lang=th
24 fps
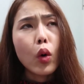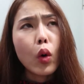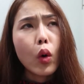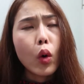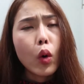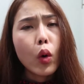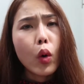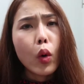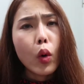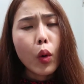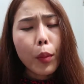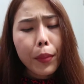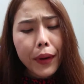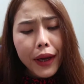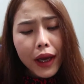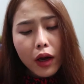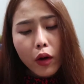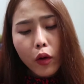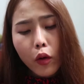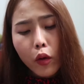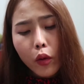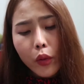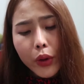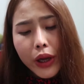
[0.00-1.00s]
O B
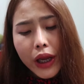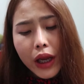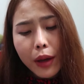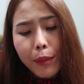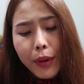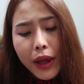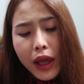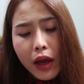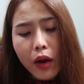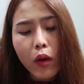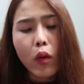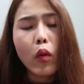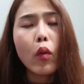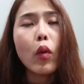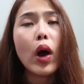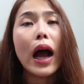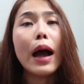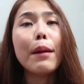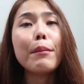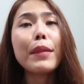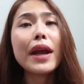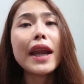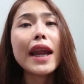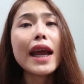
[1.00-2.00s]
O D B O
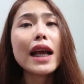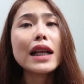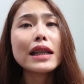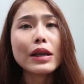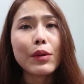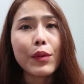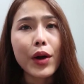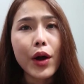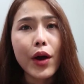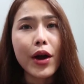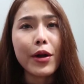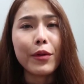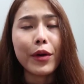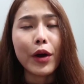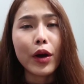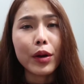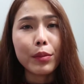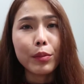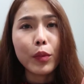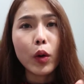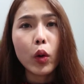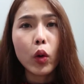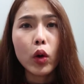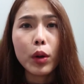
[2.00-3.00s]
อะไม่แน่ใจว่าฮอนแบบอ
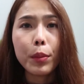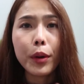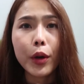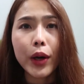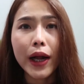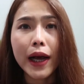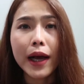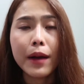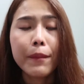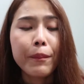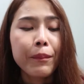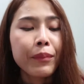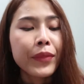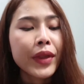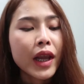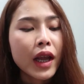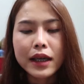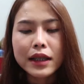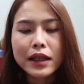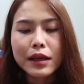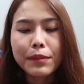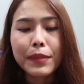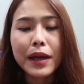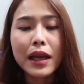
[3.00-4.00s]
อดโบหรือเปล่านะ
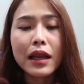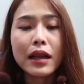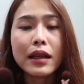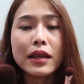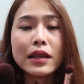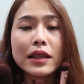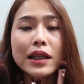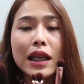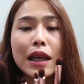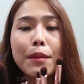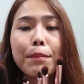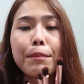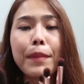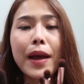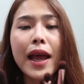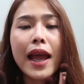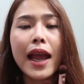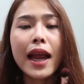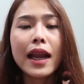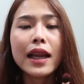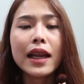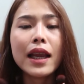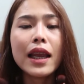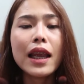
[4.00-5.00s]
ก็จะเป็นเซตแปร
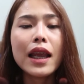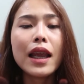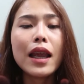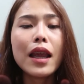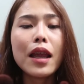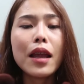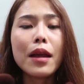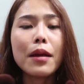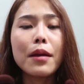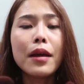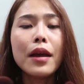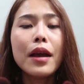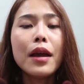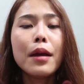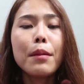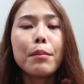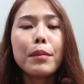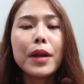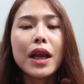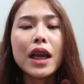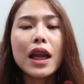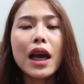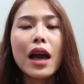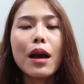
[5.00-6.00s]
งที่
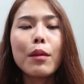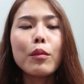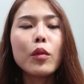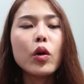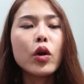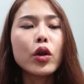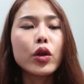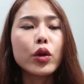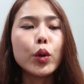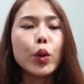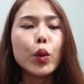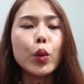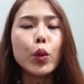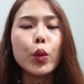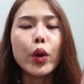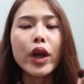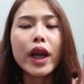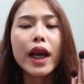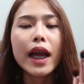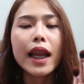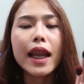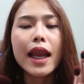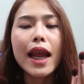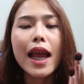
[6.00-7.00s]
มีทั้งหมดอยู่
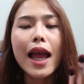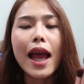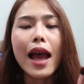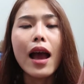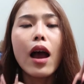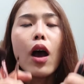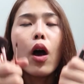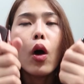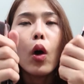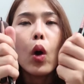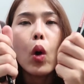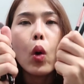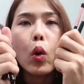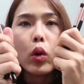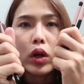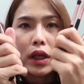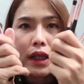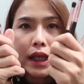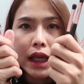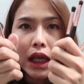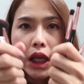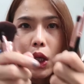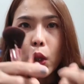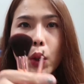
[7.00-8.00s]
ด้วยกันเนี่ย
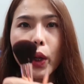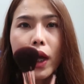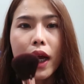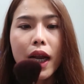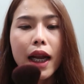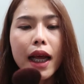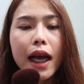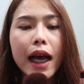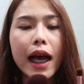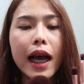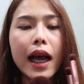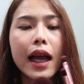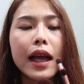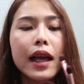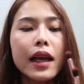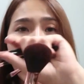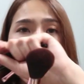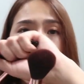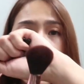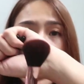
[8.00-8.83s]
6ชิ้นด้วยกันนะคะ อั